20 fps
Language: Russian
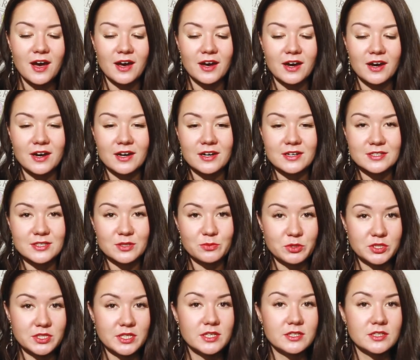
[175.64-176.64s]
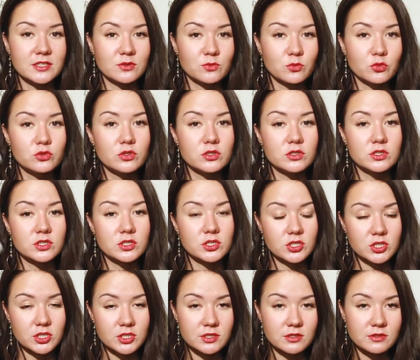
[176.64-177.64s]
А собеседник будет
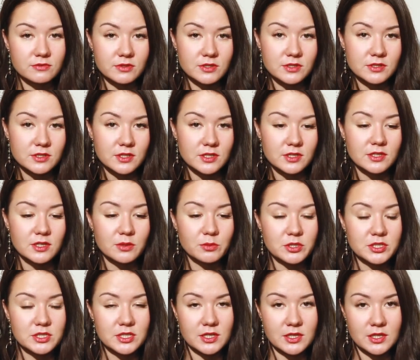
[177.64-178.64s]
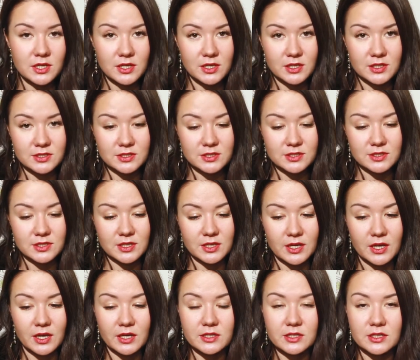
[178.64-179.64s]
считывать это эмоциональное
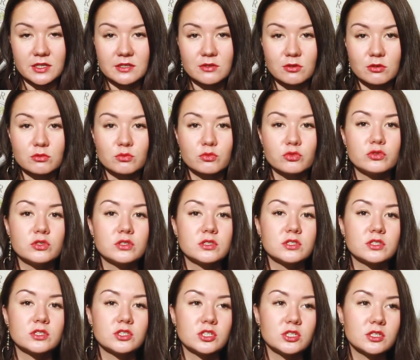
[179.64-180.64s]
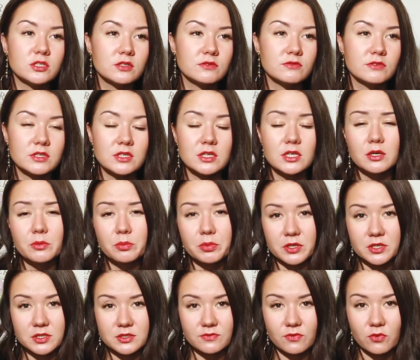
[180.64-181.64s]
состояние, он будет считывать
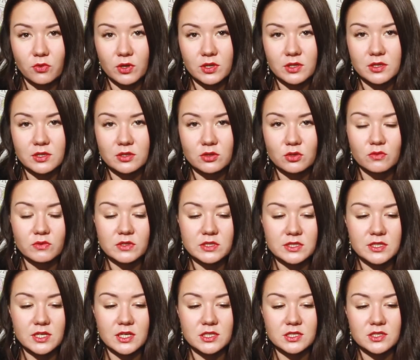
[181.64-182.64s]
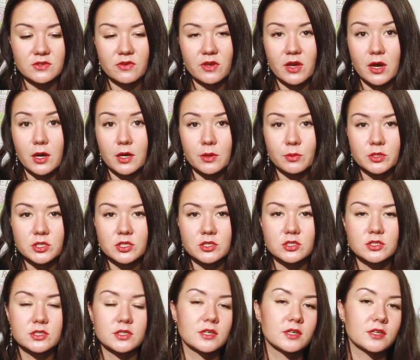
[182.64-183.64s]
непроизвольно то воздействие
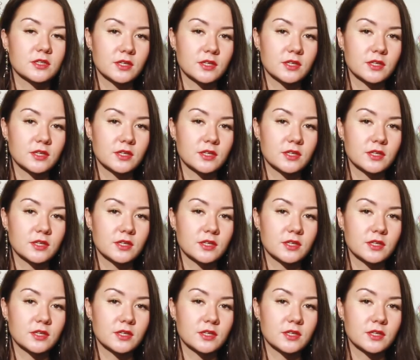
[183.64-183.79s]
ароматических